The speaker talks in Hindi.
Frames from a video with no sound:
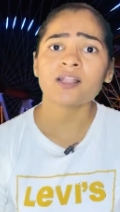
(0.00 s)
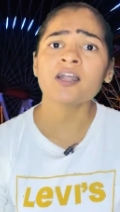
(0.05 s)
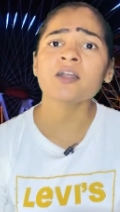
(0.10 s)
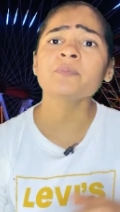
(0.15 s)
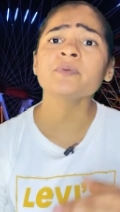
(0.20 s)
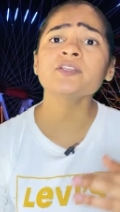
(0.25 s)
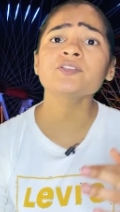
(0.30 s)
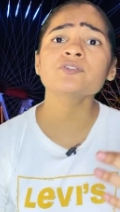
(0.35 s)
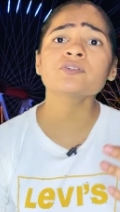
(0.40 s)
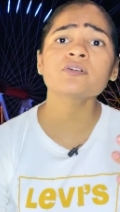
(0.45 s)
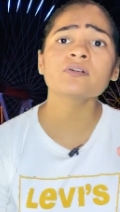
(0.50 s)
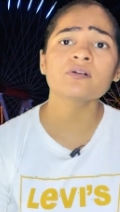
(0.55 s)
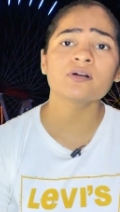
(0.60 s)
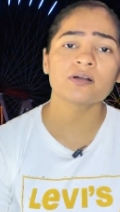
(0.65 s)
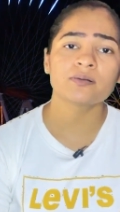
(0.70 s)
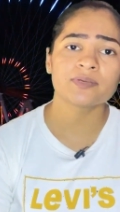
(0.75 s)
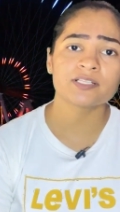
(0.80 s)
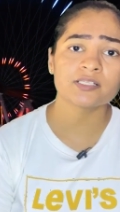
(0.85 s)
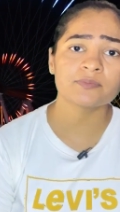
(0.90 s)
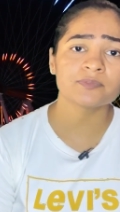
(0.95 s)
अभी जो
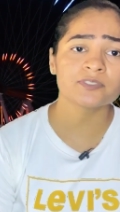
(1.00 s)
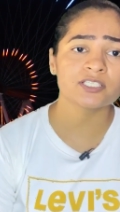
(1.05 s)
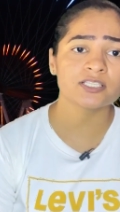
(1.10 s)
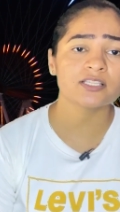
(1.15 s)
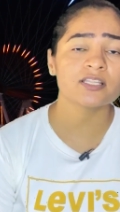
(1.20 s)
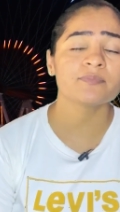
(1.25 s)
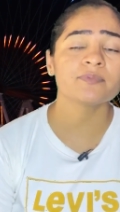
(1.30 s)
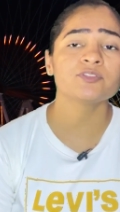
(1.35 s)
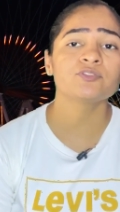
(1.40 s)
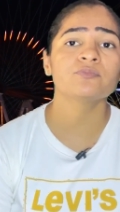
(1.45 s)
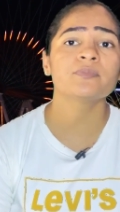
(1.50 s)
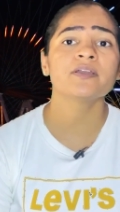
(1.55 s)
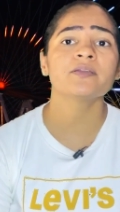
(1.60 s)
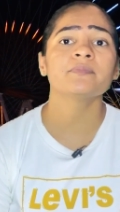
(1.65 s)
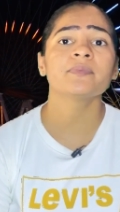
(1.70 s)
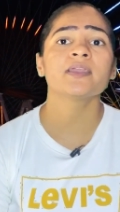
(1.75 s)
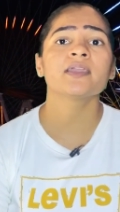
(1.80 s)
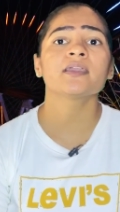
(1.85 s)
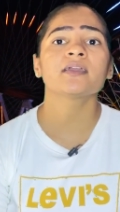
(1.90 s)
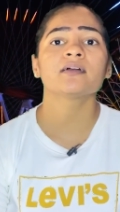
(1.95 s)
मतलब जितने भी दुबई
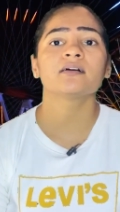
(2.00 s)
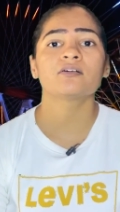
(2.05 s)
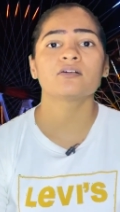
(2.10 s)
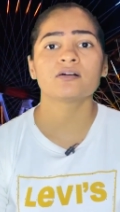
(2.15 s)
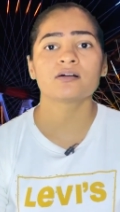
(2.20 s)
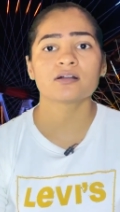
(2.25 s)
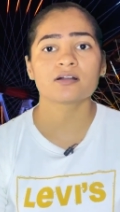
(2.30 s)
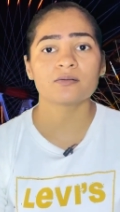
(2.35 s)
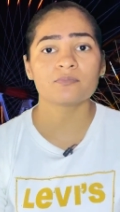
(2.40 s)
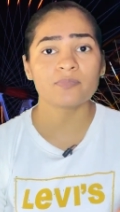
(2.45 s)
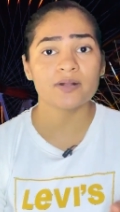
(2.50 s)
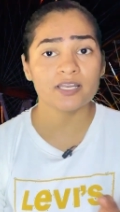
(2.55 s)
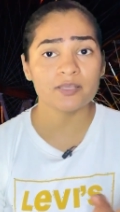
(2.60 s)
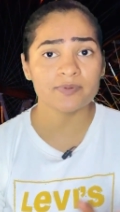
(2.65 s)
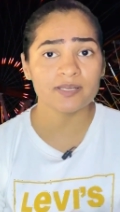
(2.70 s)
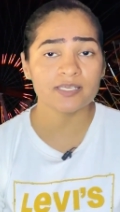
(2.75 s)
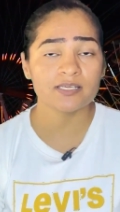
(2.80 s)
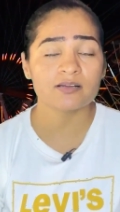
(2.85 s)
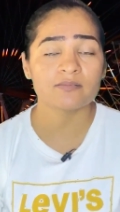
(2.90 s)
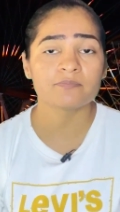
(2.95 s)
में बड़ी
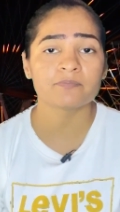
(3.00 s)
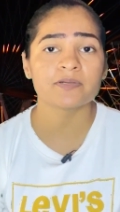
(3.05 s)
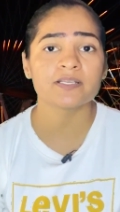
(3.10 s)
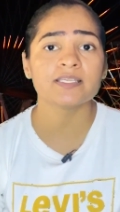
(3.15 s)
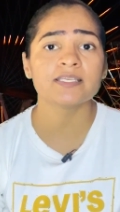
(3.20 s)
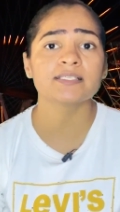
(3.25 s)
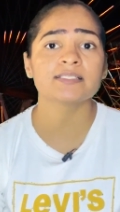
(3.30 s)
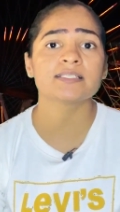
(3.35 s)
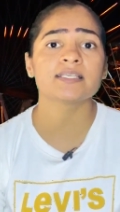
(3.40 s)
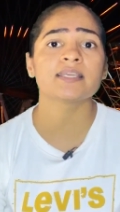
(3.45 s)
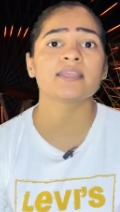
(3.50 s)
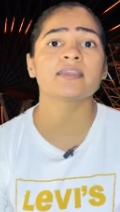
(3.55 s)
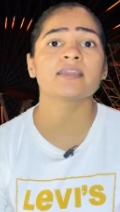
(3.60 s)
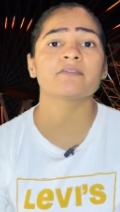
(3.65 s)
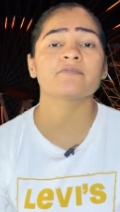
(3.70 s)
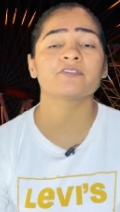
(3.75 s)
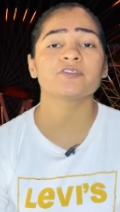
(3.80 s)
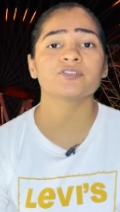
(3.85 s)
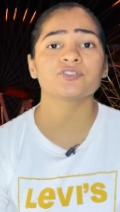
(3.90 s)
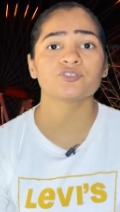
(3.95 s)
बड़ी कंपनीज़ है
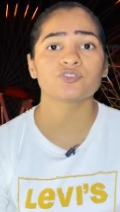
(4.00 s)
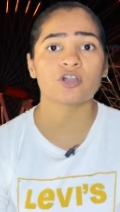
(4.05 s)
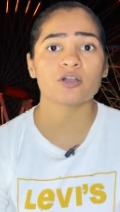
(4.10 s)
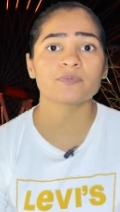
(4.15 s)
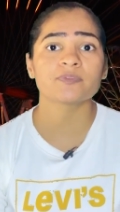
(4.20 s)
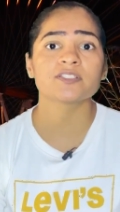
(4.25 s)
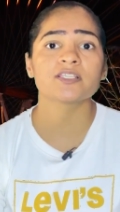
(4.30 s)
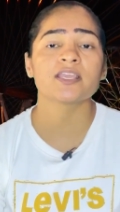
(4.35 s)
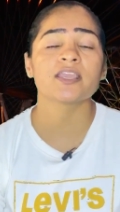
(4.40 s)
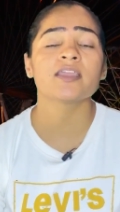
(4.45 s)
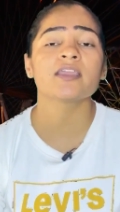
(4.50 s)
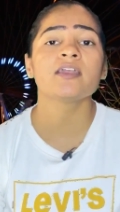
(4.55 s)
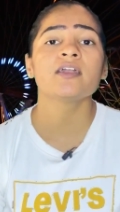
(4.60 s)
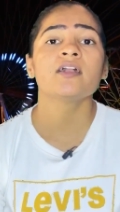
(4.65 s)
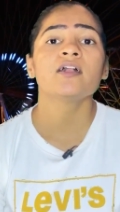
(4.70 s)
या फिर शॉप्स है